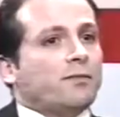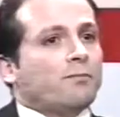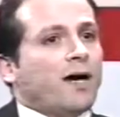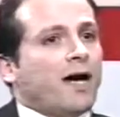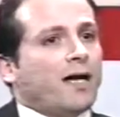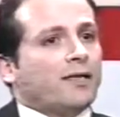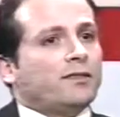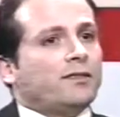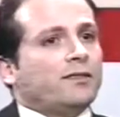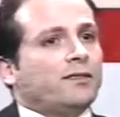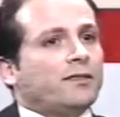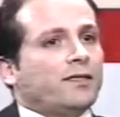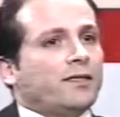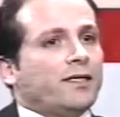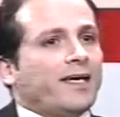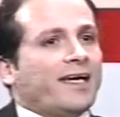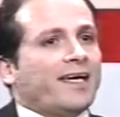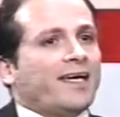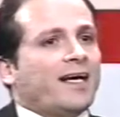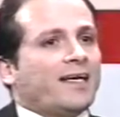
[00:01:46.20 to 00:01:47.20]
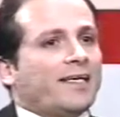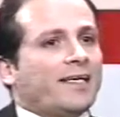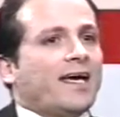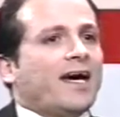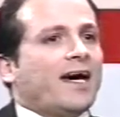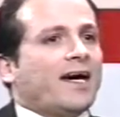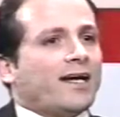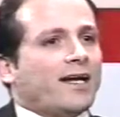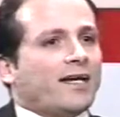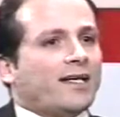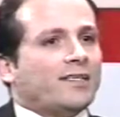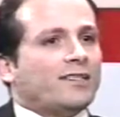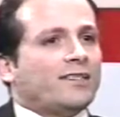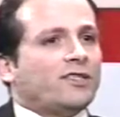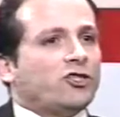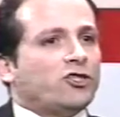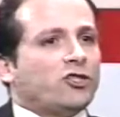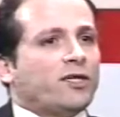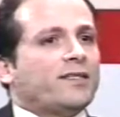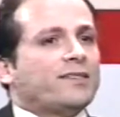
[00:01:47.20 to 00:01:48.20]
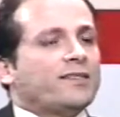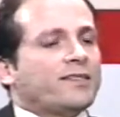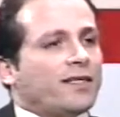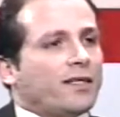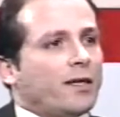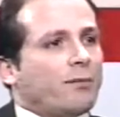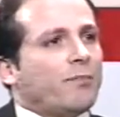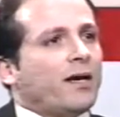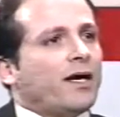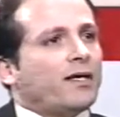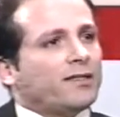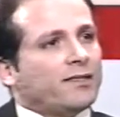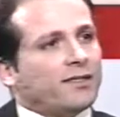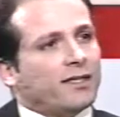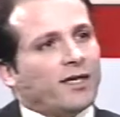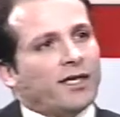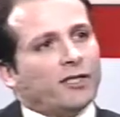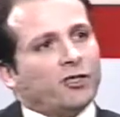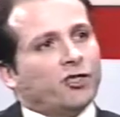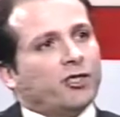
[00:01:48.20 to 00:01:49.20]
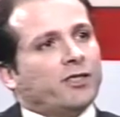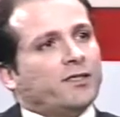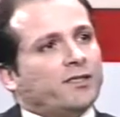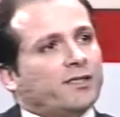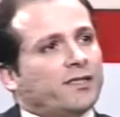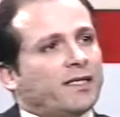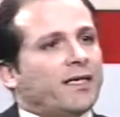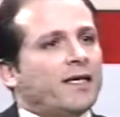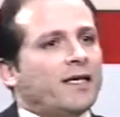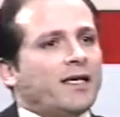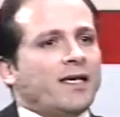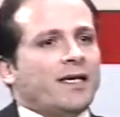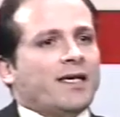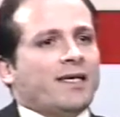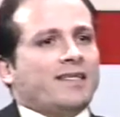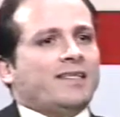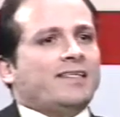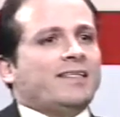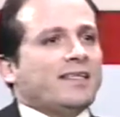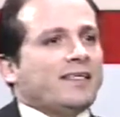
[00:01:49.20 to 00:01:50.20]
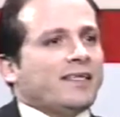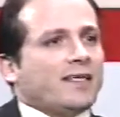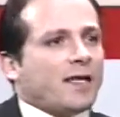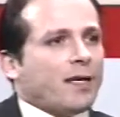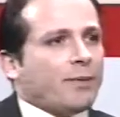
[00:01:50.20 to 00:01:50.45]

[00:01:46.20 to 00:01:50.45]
dibattiti era chiara l'esigenza da parte della gente di